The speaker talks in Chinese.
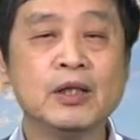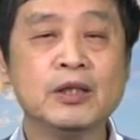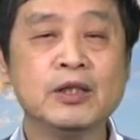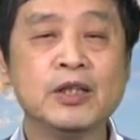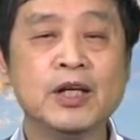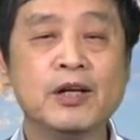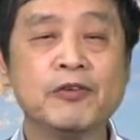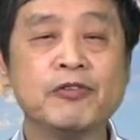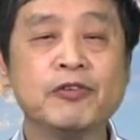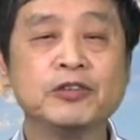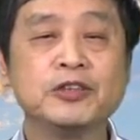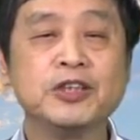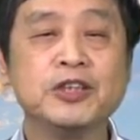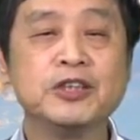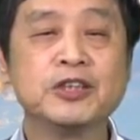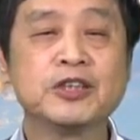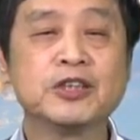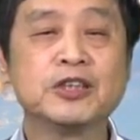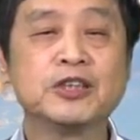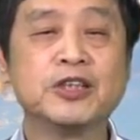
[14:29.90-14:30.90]
第二封
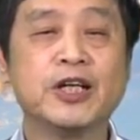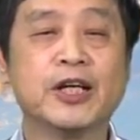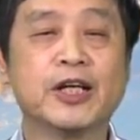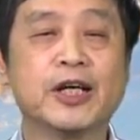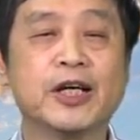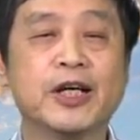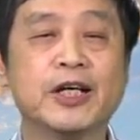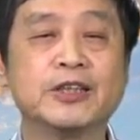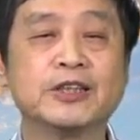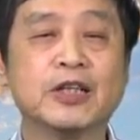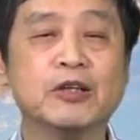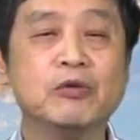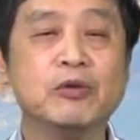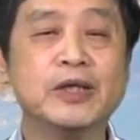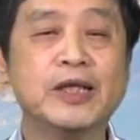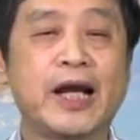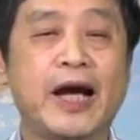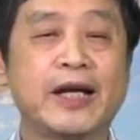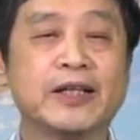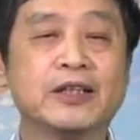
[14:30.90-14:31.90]
信是写给周
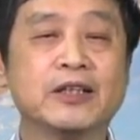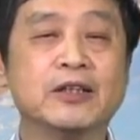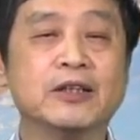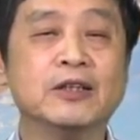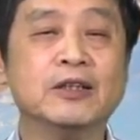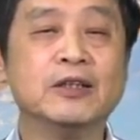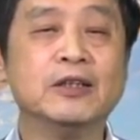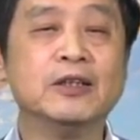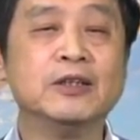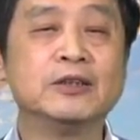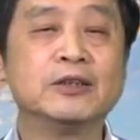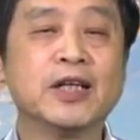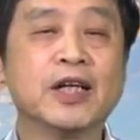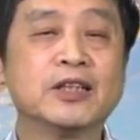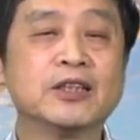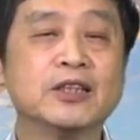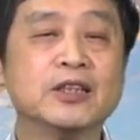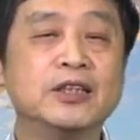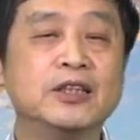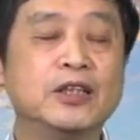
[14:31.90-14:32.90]
恩来的，这
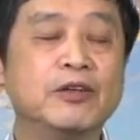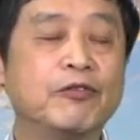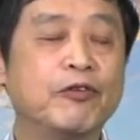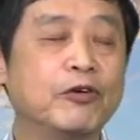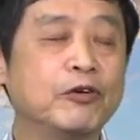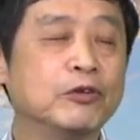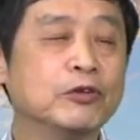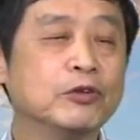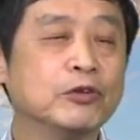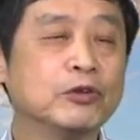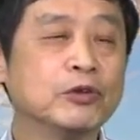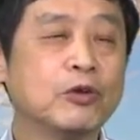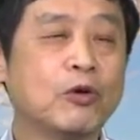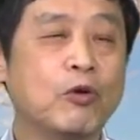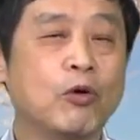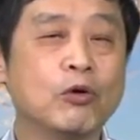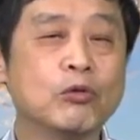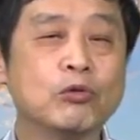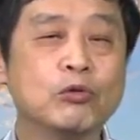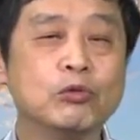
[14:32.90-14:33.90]
是一封
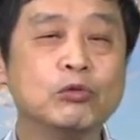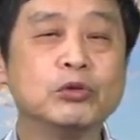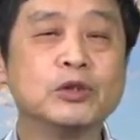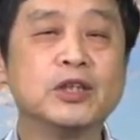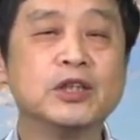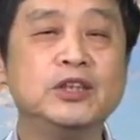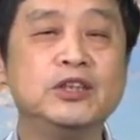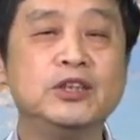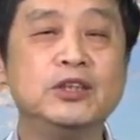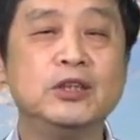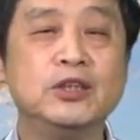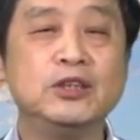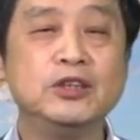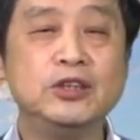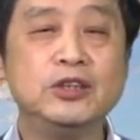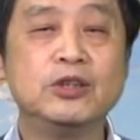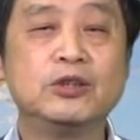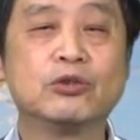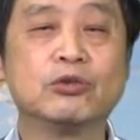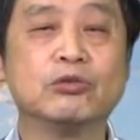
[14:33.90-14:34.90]
托孤的遗
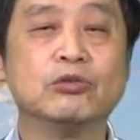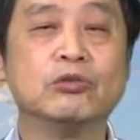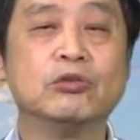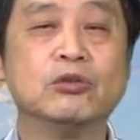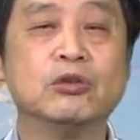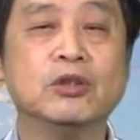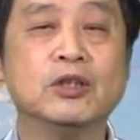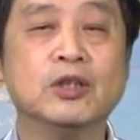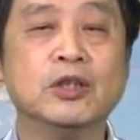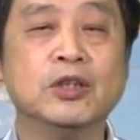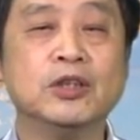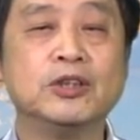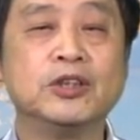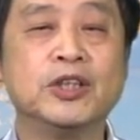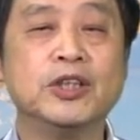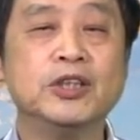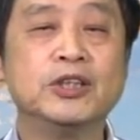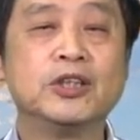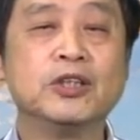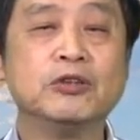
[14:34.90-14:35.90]
遗嘱，
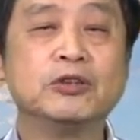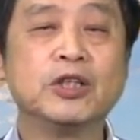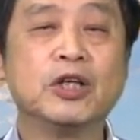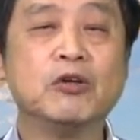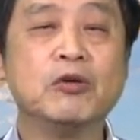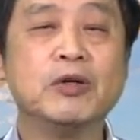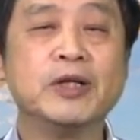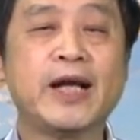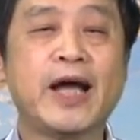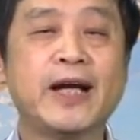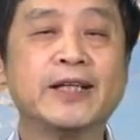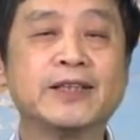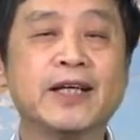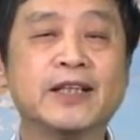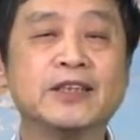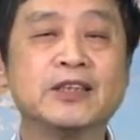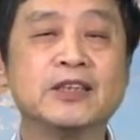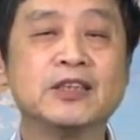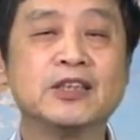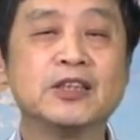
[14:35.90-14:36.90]
请求周恩来
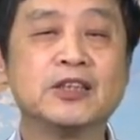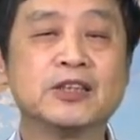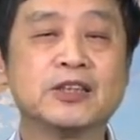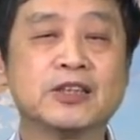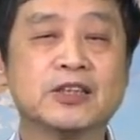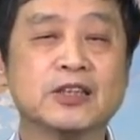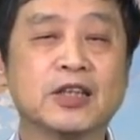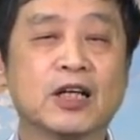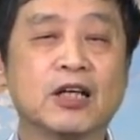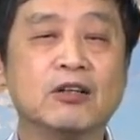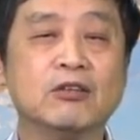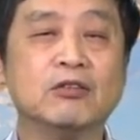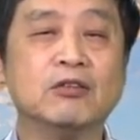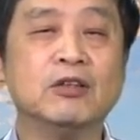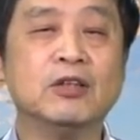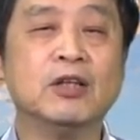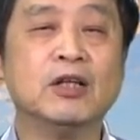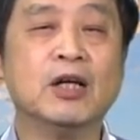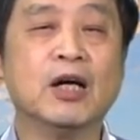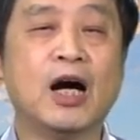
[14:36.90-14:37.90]
在自己死后
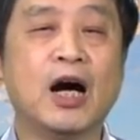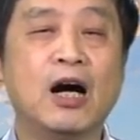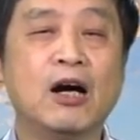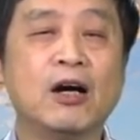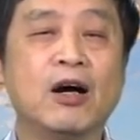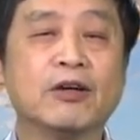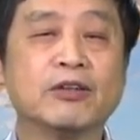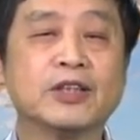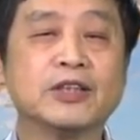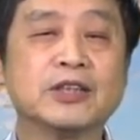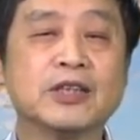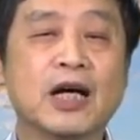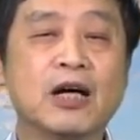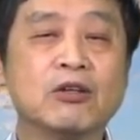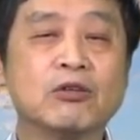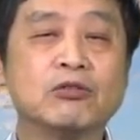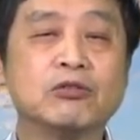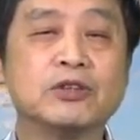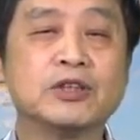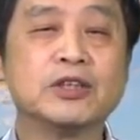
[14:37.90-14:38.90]
好好的
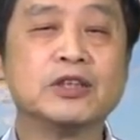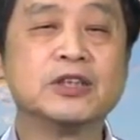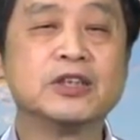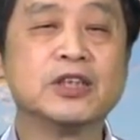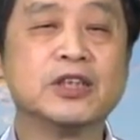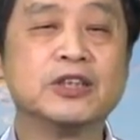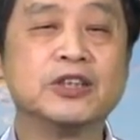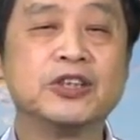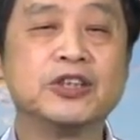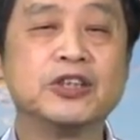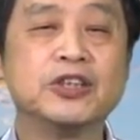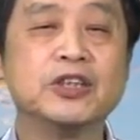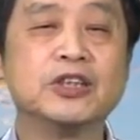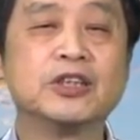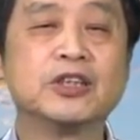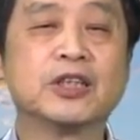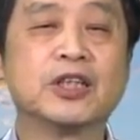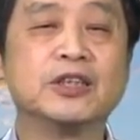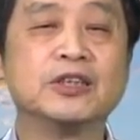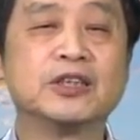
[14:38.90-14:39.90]
照顾自己的妻
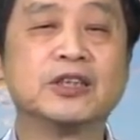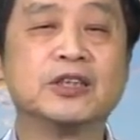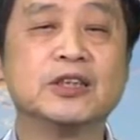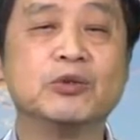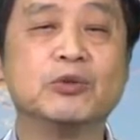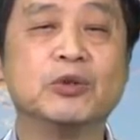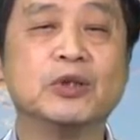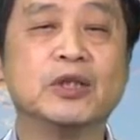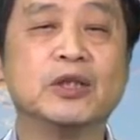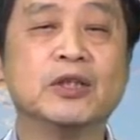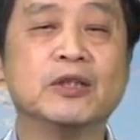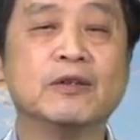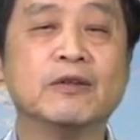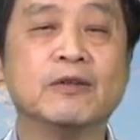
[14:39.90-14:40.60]
子跟子女。